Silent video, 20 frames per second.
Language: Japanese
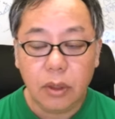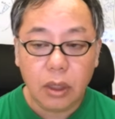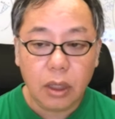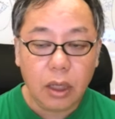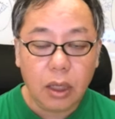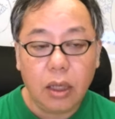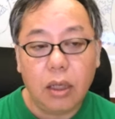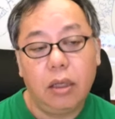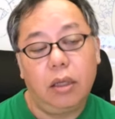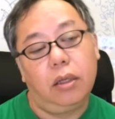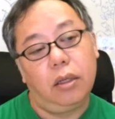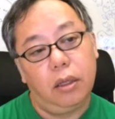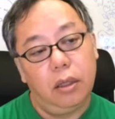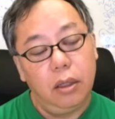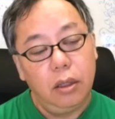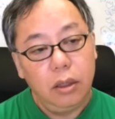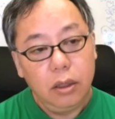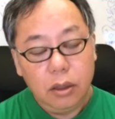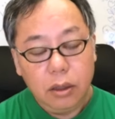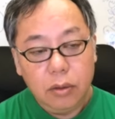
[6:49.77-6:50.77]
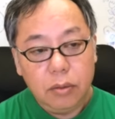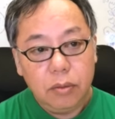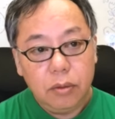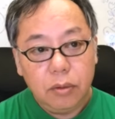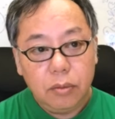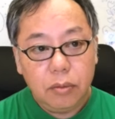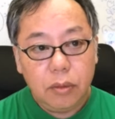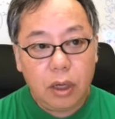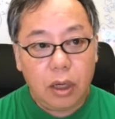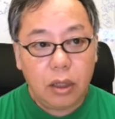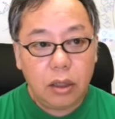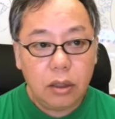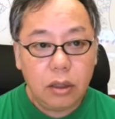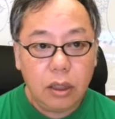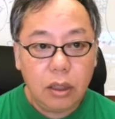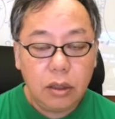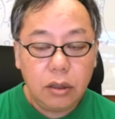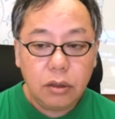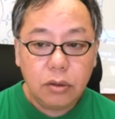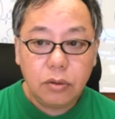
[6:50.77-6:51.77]
で、まあ
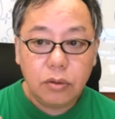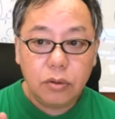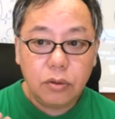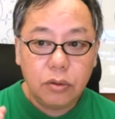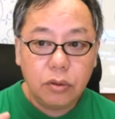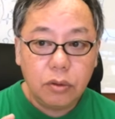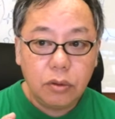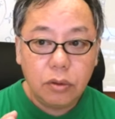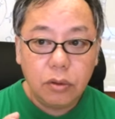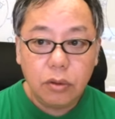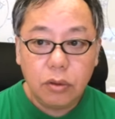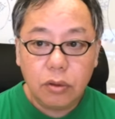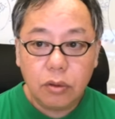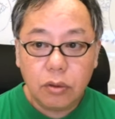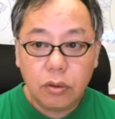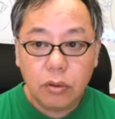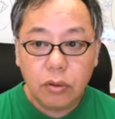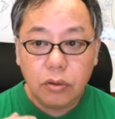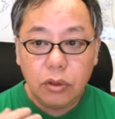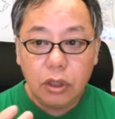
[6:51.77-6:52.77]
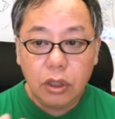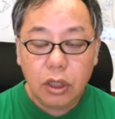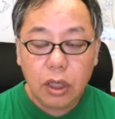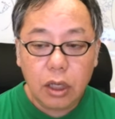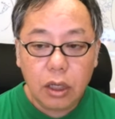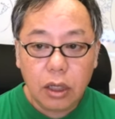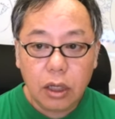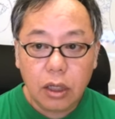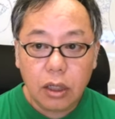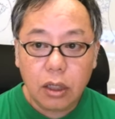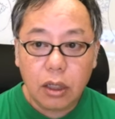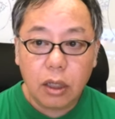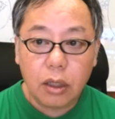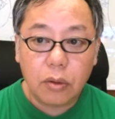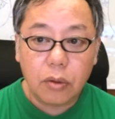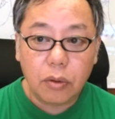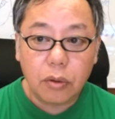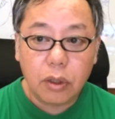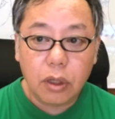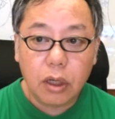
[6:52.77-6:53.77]
ね、その、こう人間関
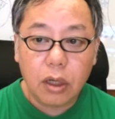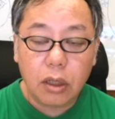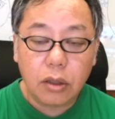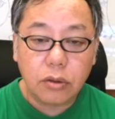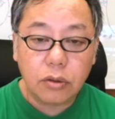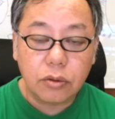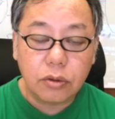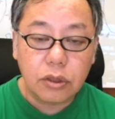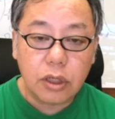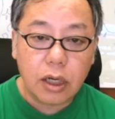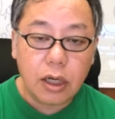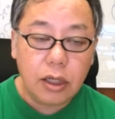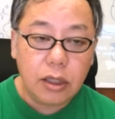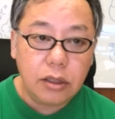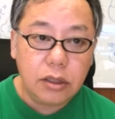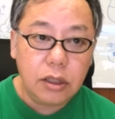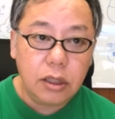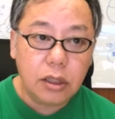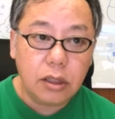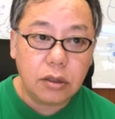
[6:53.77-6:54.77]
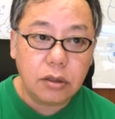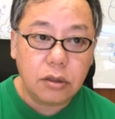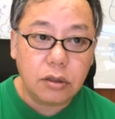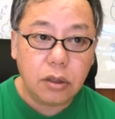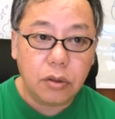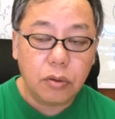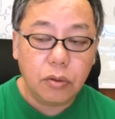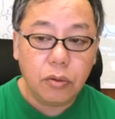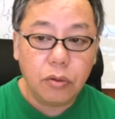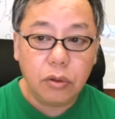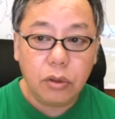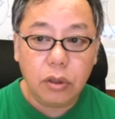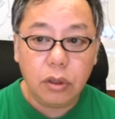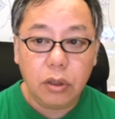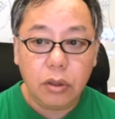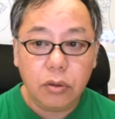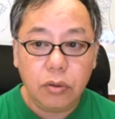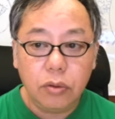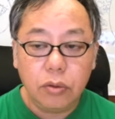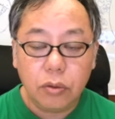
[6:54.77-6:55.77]
係とか、その社会生活ってところ
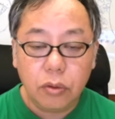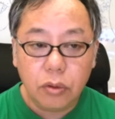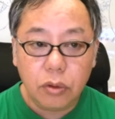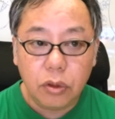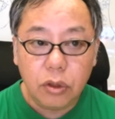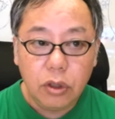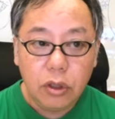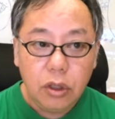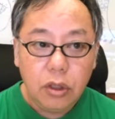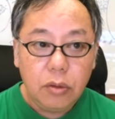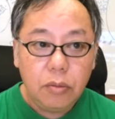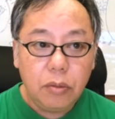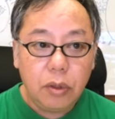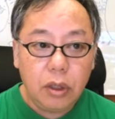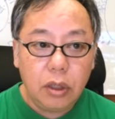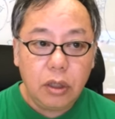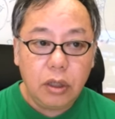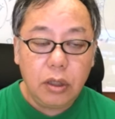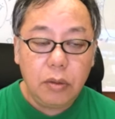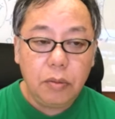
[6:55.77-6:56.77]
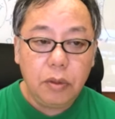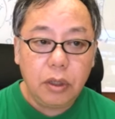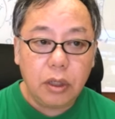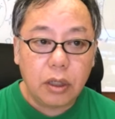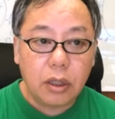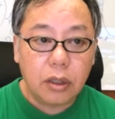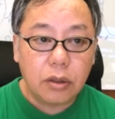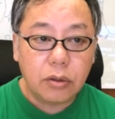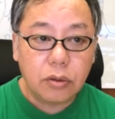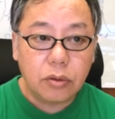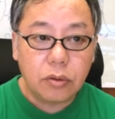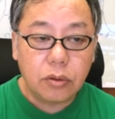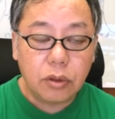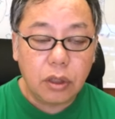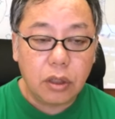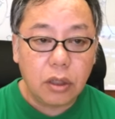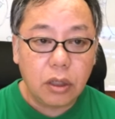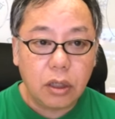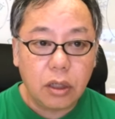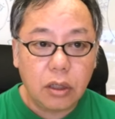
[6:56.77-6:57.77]
で言うと、まあ言ってみたら、その
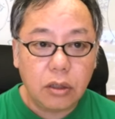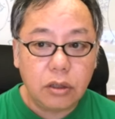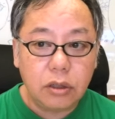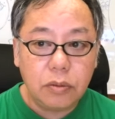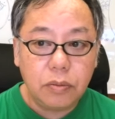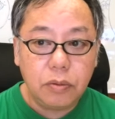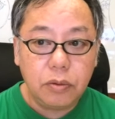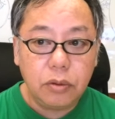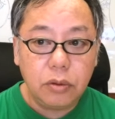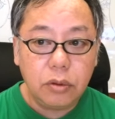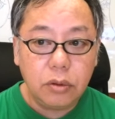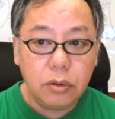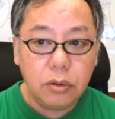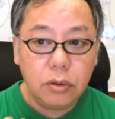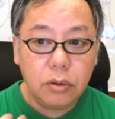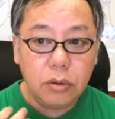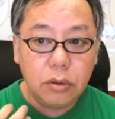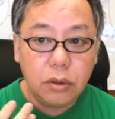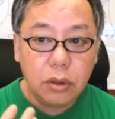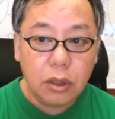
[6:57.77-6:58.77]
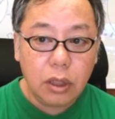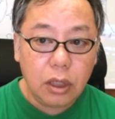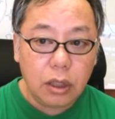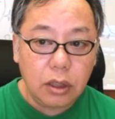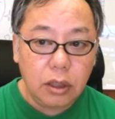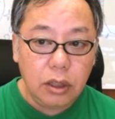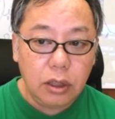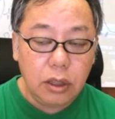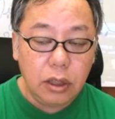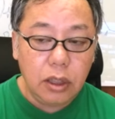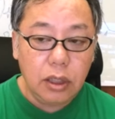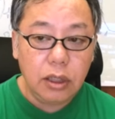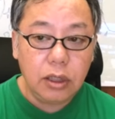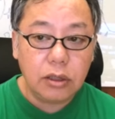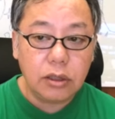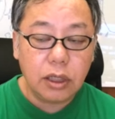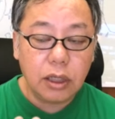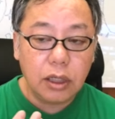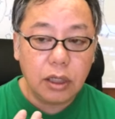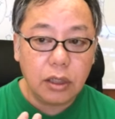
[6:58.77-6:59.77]
ね、なんか自分が否
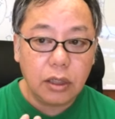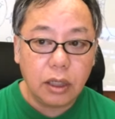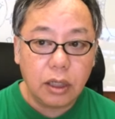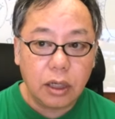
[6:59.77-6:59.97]
定され